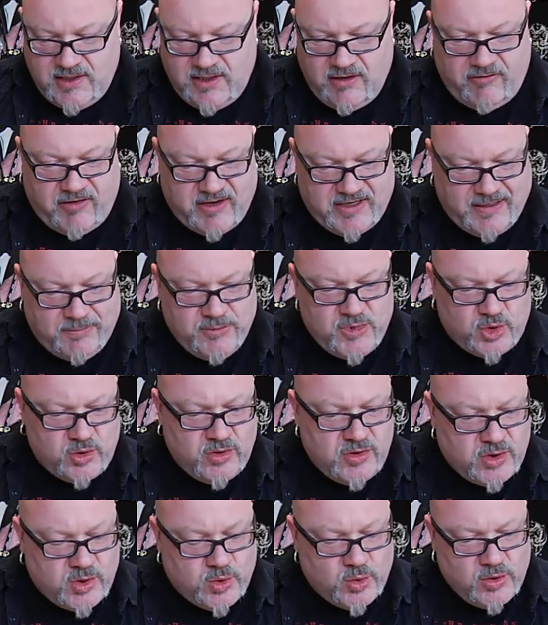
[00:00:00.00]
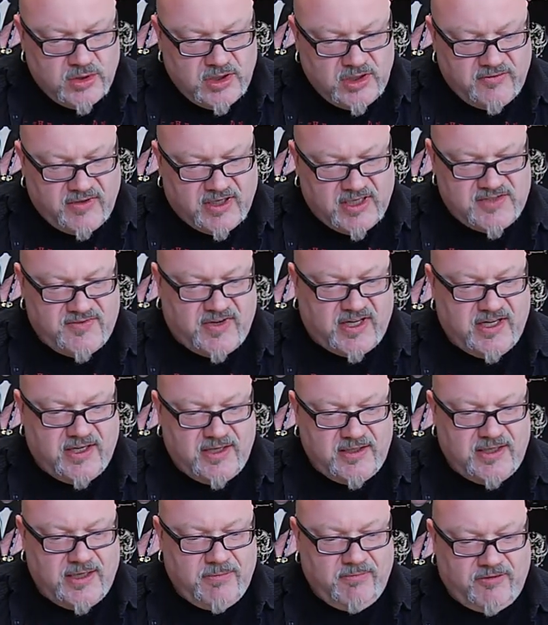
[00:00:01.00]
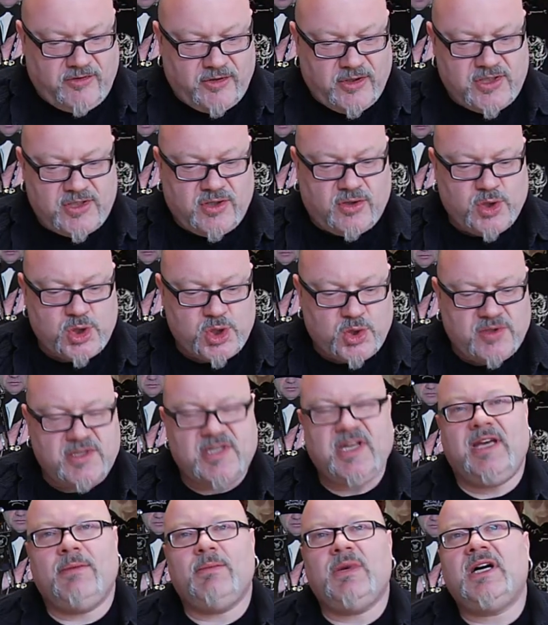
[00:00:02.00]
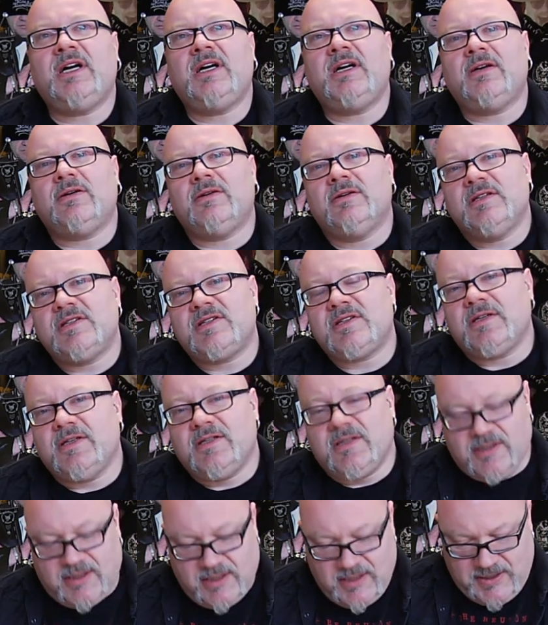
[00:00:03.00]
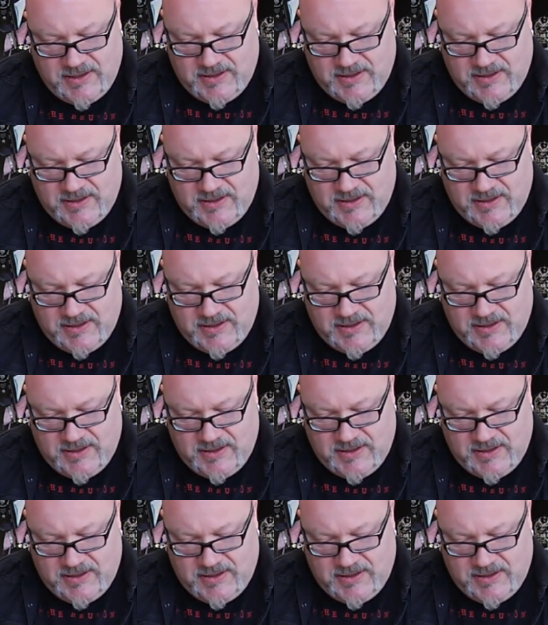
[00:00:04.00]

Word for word: verdammt uncool, weil es war ja in jedem Feuilleton schon Thema und äh,